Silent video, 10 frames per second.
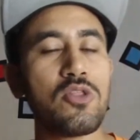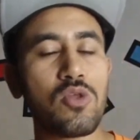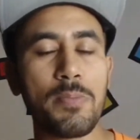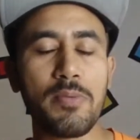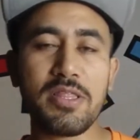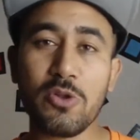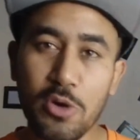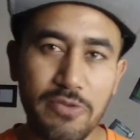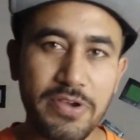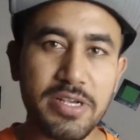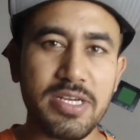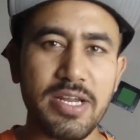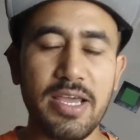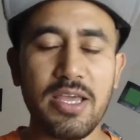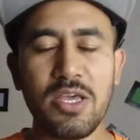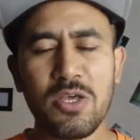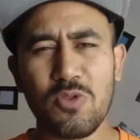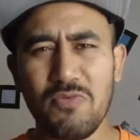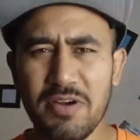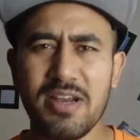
तो आपके पास नोटिफिकेशन आए तो